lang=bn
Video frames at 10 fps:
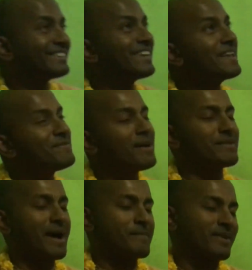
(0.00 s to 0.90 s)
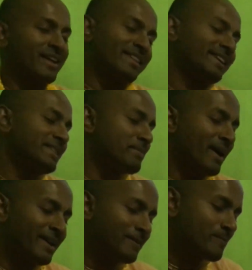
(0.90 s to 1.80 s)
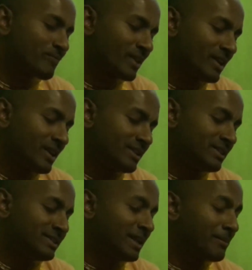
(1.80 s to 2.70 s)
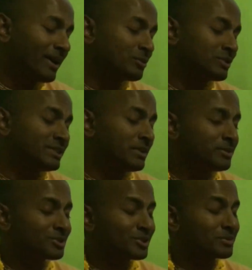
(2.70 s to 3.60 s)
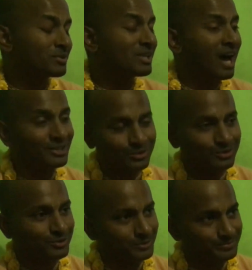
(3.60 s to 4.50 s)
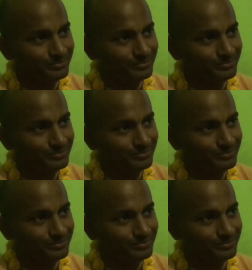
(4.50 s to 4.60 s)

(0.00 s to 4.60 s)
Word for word: তো এইভাবে আমরা দেখতে পাই যে মানুষ যে বিষয়ের প্রতি আসক্ত